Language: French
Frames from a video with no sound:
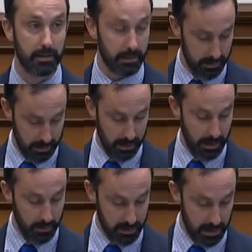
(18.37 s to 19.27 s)
à
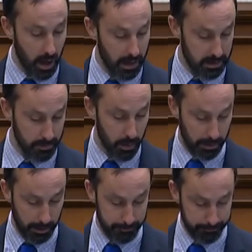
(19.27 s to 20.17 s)
son décès
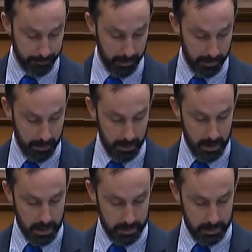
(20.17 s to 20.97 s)
à 50 ans